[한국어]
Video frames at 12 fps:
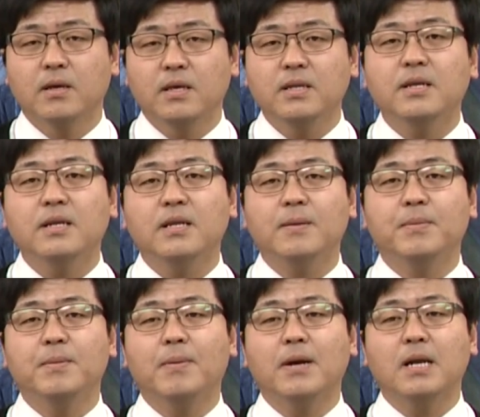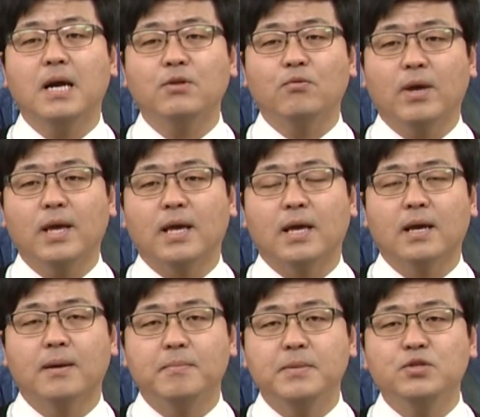이들에 대한 비판을 하되
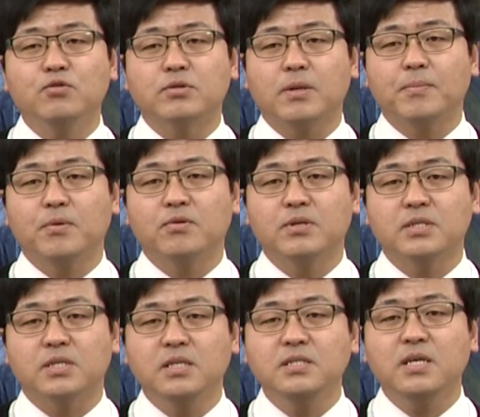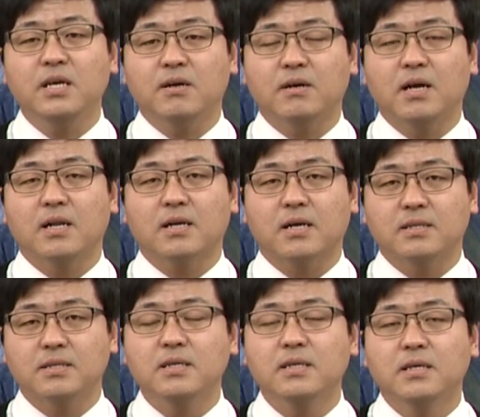민족 대표들 전체
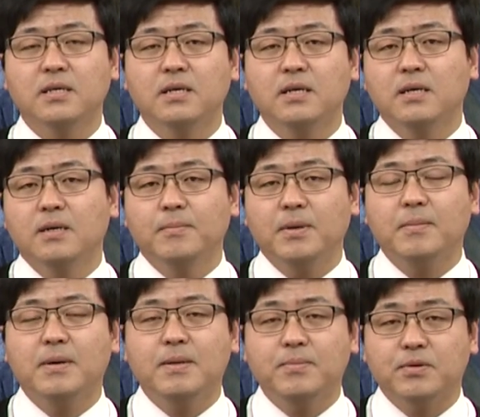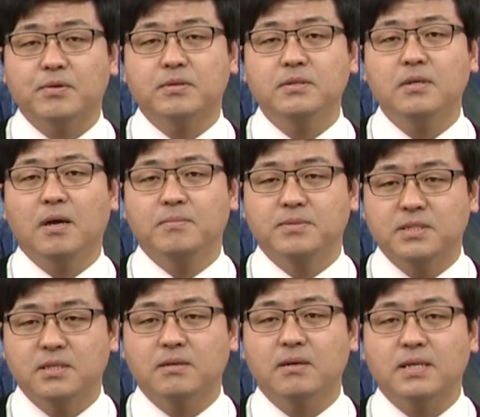역할까지 폄하할 필요는
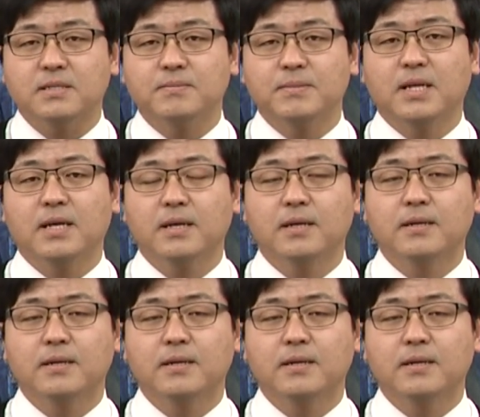없을 것 같습니다.